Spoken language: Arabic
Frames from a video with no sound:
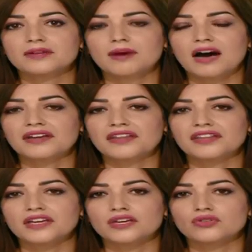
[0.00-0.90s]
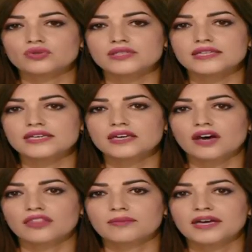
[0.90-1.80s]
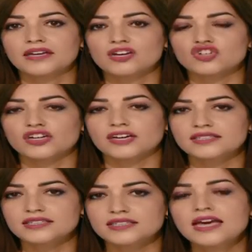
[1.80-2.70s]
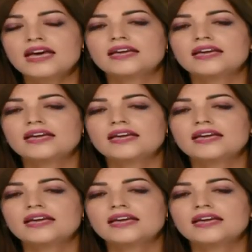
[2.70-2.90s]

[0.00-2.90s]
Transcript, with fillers: مع نظيره التونسي عثمان الجرندي